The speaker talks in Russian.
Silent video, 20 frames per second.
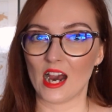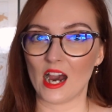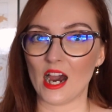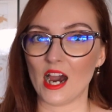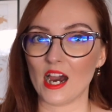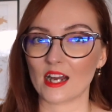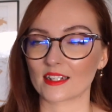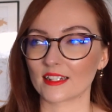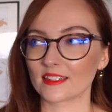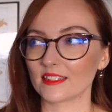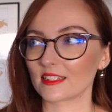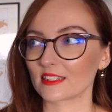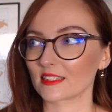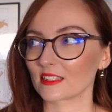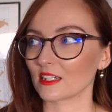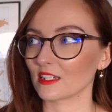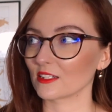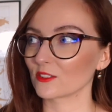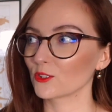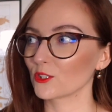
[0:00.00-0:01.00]
о
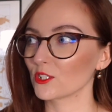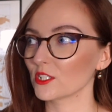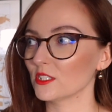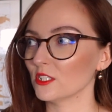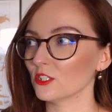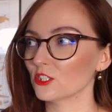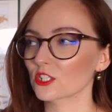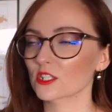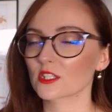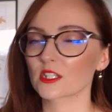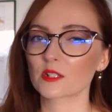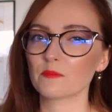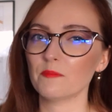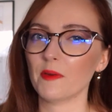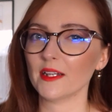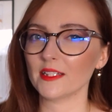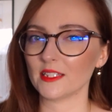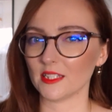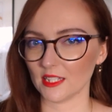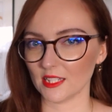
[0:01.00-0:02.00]
каких-то туристических
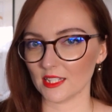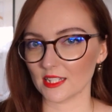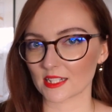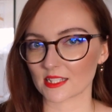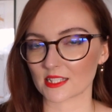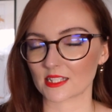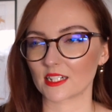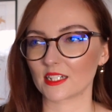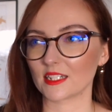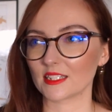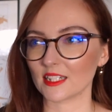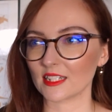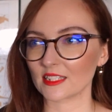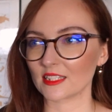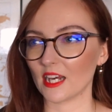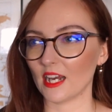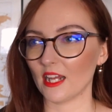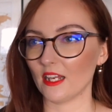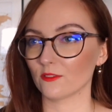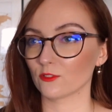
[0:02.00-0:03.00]
поездках и так
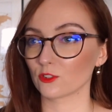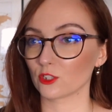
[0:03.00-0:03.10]
далее,